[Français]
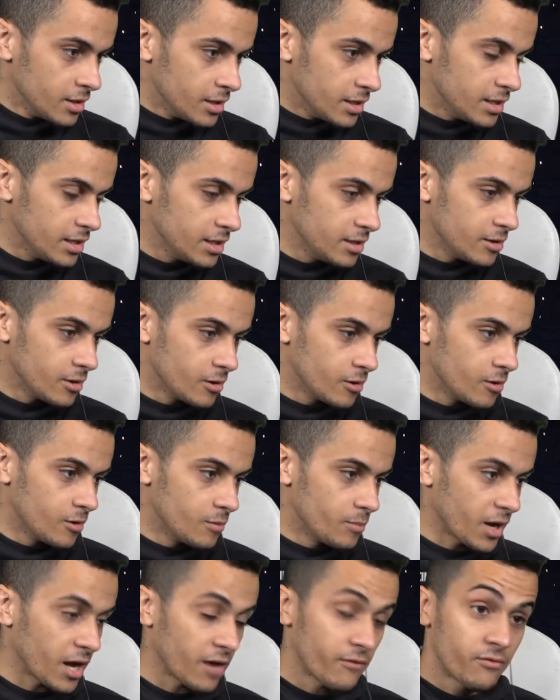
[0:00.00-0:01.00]
et euh,
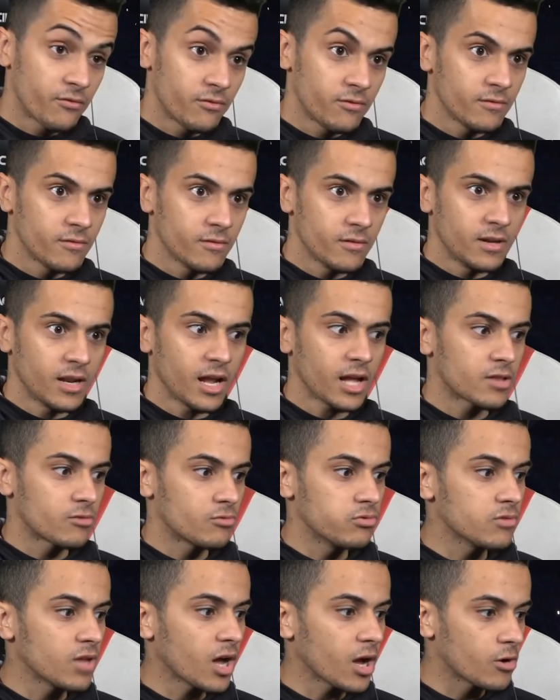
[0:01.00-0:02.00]
bref là
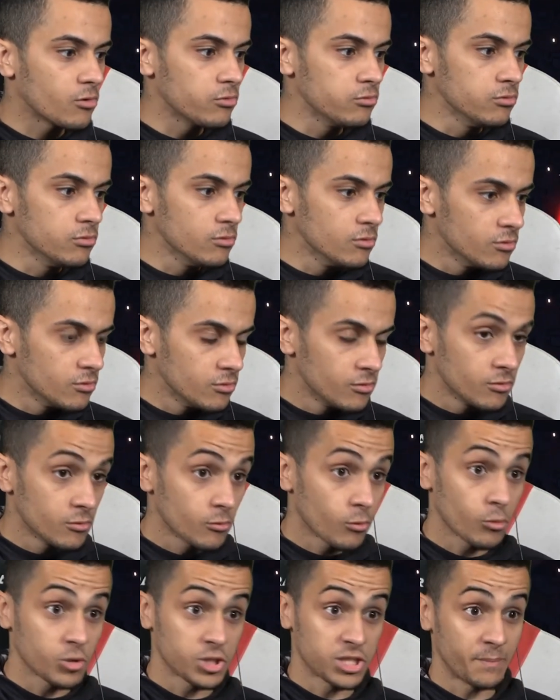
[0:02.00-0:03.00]
tout d'un coup
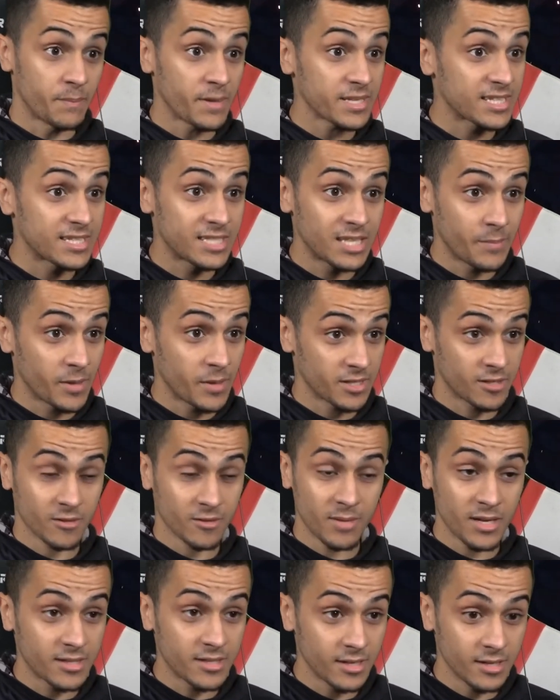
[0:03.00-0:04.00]
gros je sais pas ce qui s'est passé dans
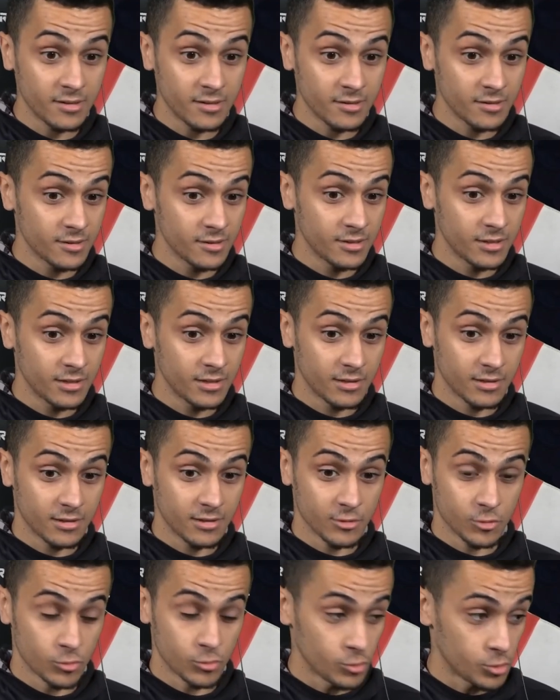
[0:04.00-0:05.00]
ma tête
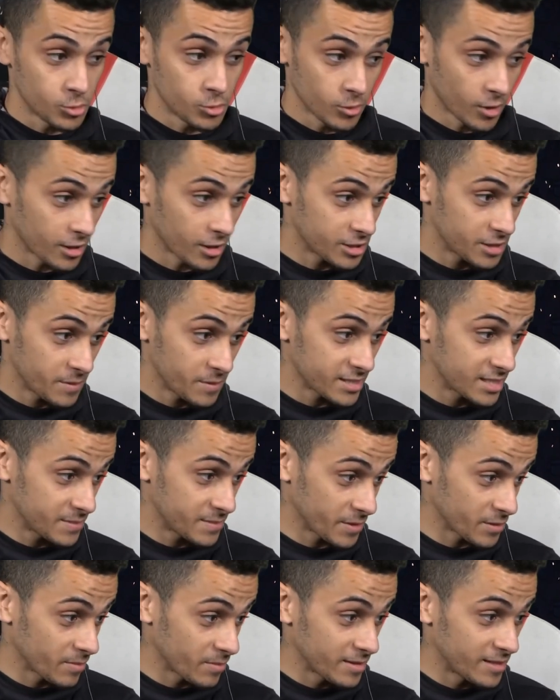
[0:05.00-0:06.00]
je vous jure je sais pas ce qui se
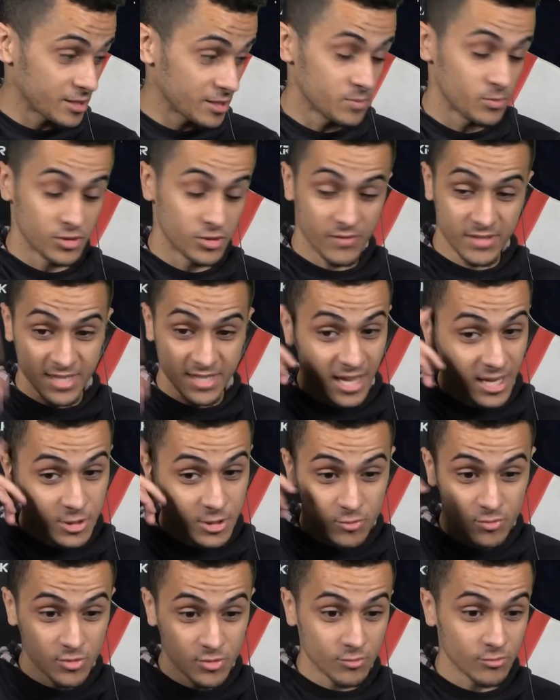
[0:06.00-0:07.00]
passe dans ma tête je me dis vas-y
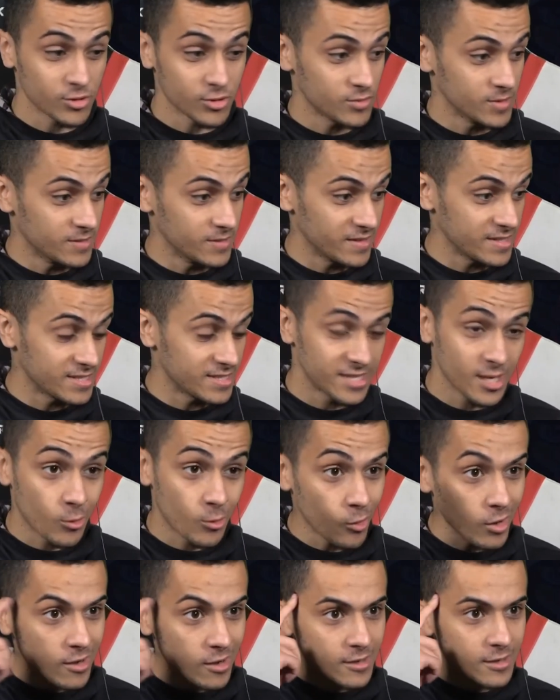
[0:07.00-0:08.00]
intuition je me dis vas-y c'est
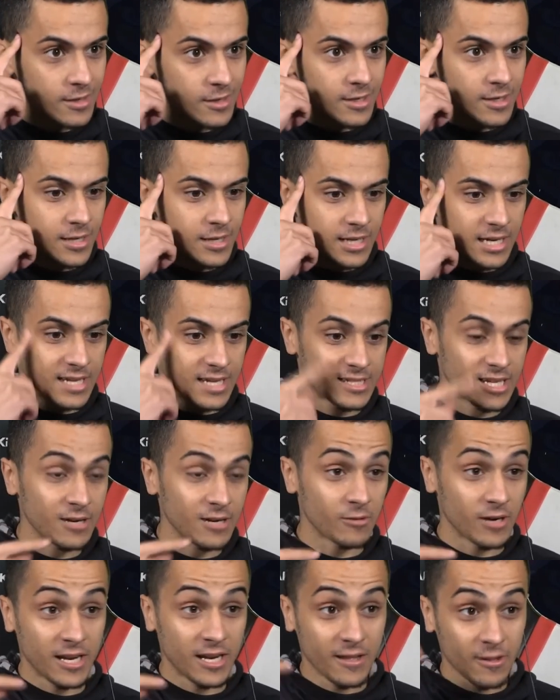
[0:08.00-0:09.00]
quoi la salle
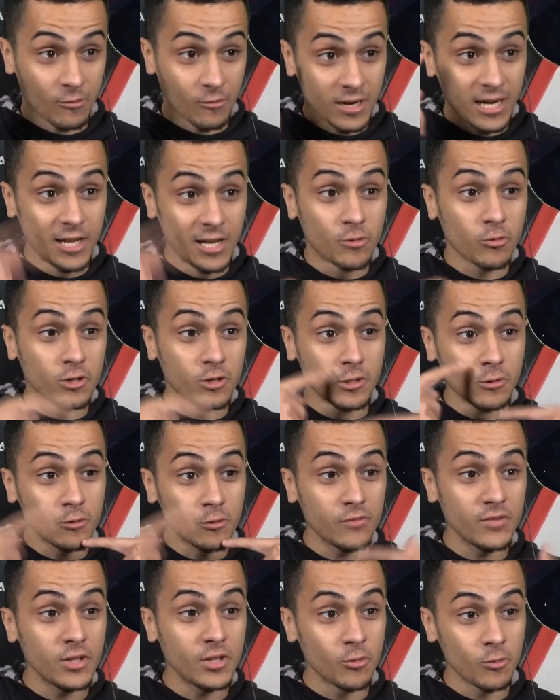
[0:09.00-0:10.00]
on allait on allait tourner une autre
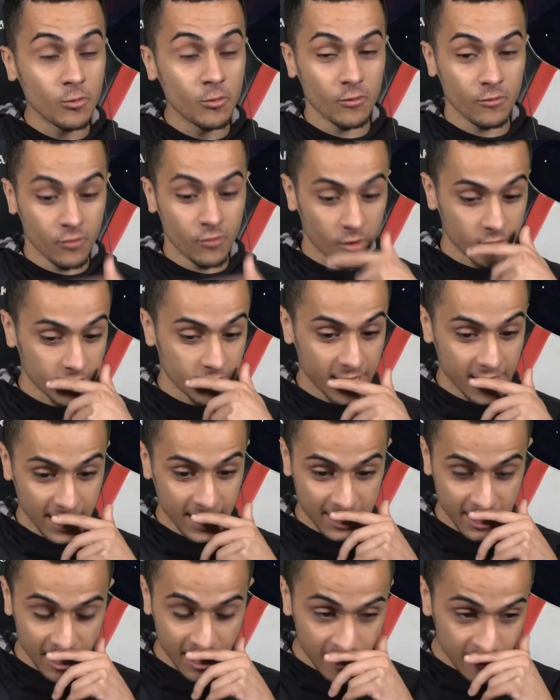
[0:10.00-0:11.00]
vidéo Forza avec la
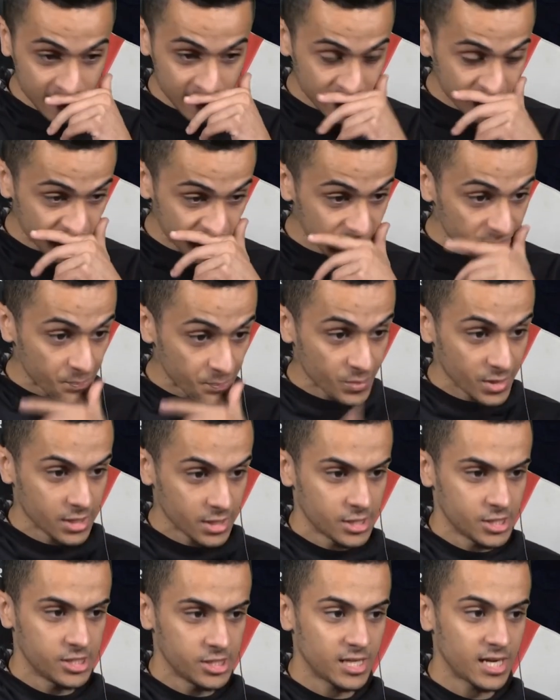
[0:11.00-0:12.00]
salle
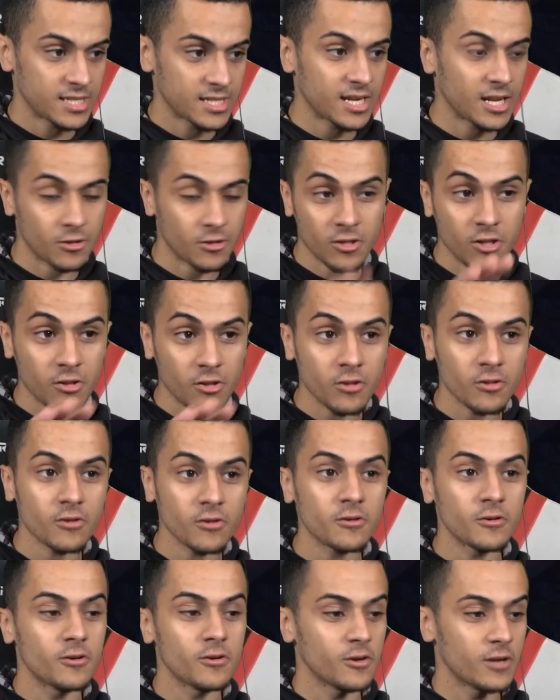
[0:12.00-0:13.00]
je dis à la salle, attends, attends,
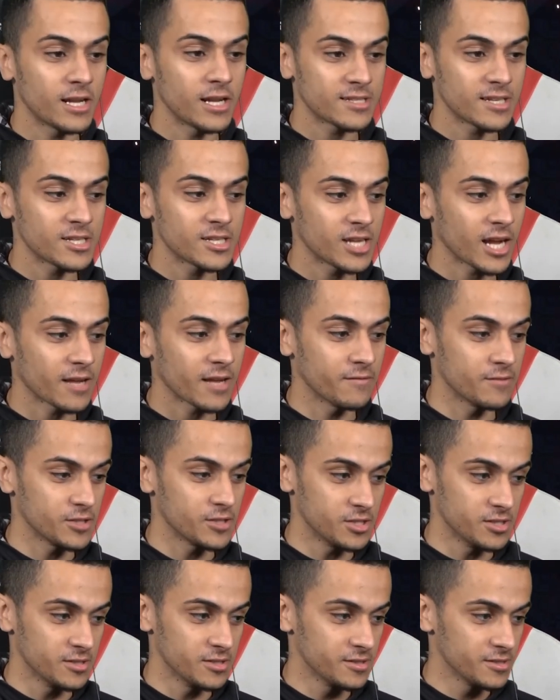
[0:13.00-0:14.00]
attends, euh, la salle, j'arrive. je
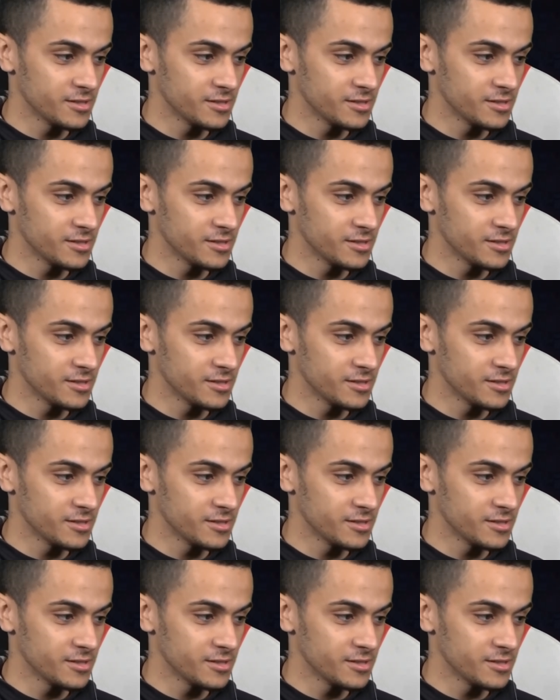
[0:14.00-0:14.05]
dis